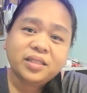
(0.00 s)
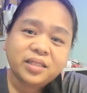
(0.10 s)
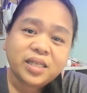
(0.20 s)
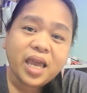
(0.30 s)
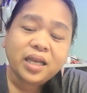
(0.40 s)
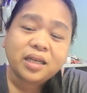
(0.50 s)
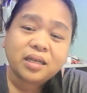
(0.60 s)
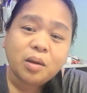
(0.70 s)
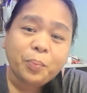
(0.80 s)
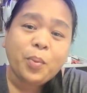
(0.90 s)
check
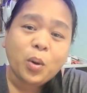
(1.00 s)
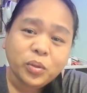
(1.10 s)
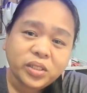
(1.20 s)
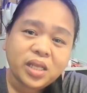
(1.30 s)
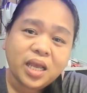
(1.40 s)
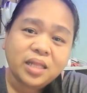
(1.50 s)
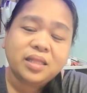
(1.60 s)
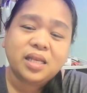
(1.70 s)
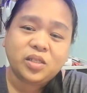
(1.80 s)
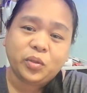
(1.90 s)
post in
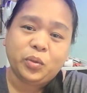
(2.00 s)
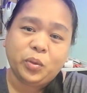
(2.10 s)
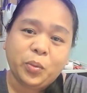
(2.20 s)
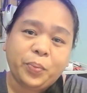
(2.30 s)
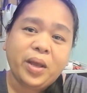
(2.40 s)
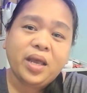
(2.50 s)
this group.